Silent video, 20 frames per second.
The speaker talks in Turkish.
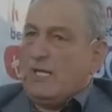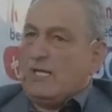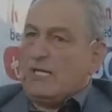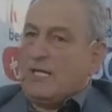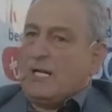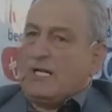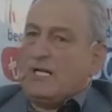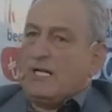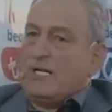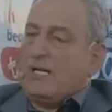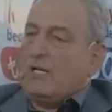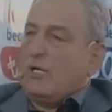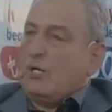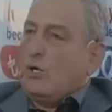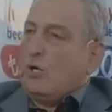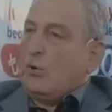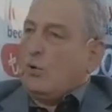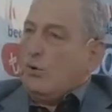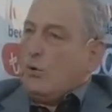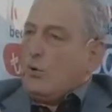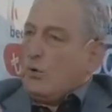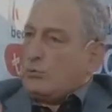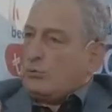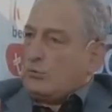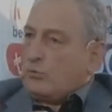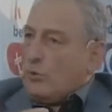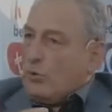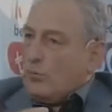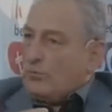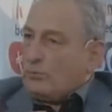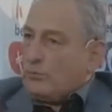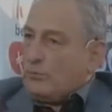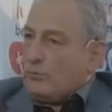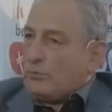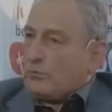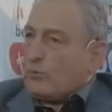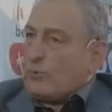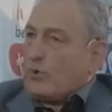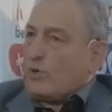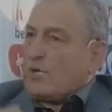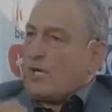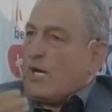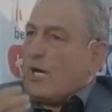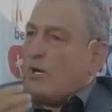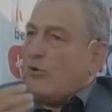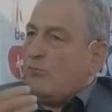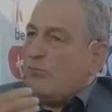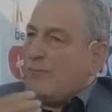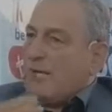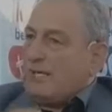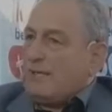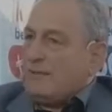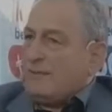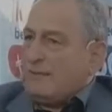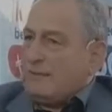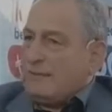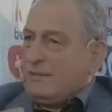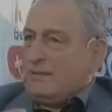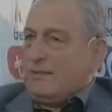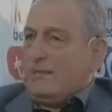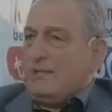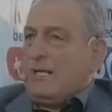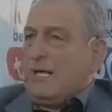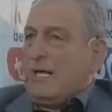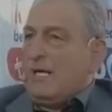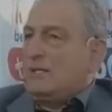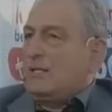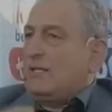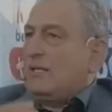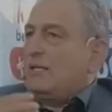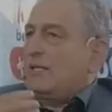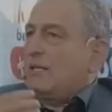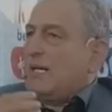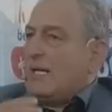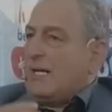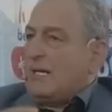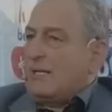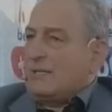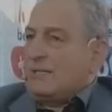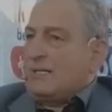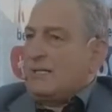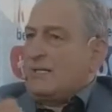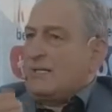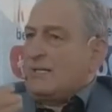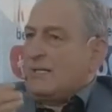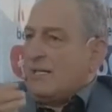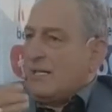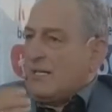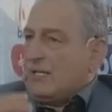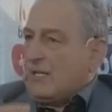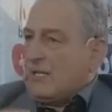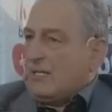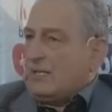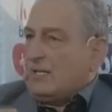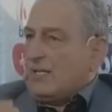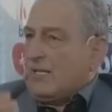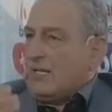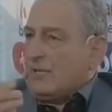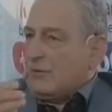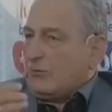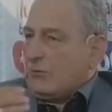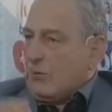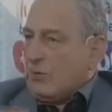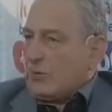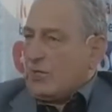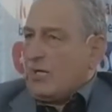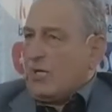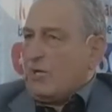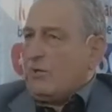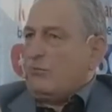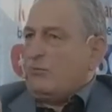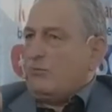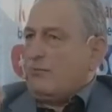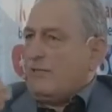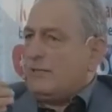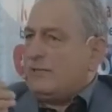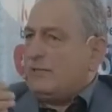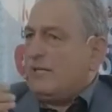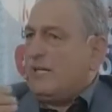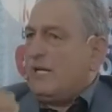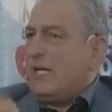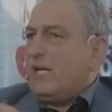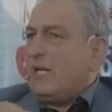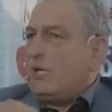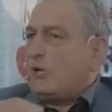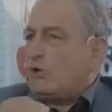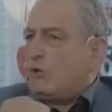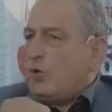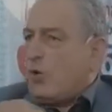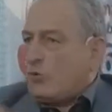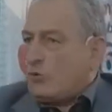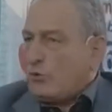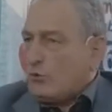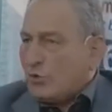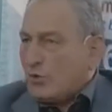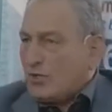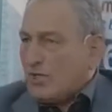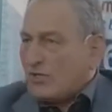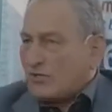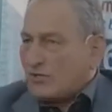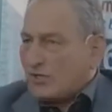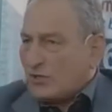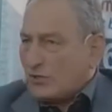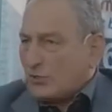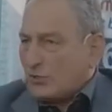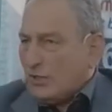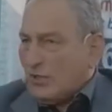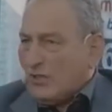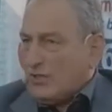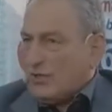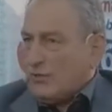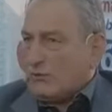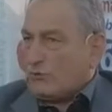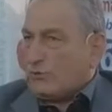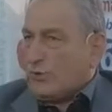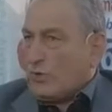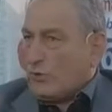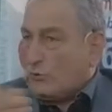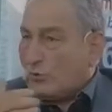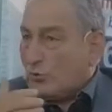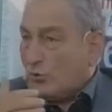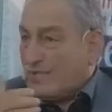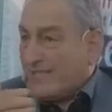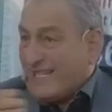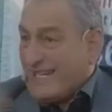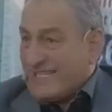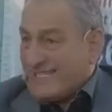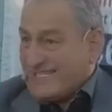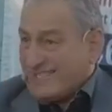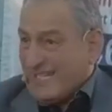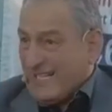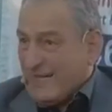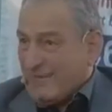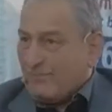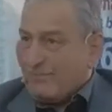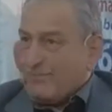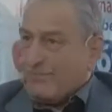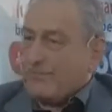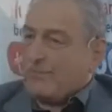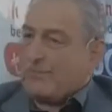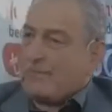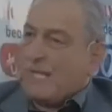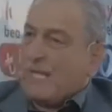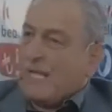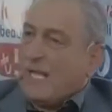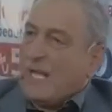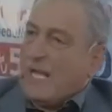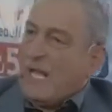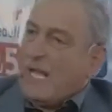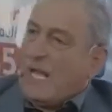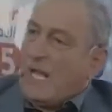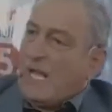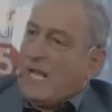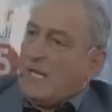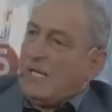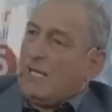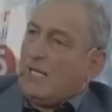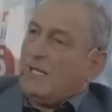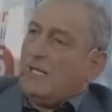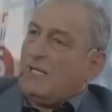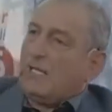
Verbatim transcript: Yani o toplumun, o kavmin Allah'ın ayetlerini yalanlayan o kavmin kökünü kazıdı diyor Allah. Kökünü kesti. Evet. Ha.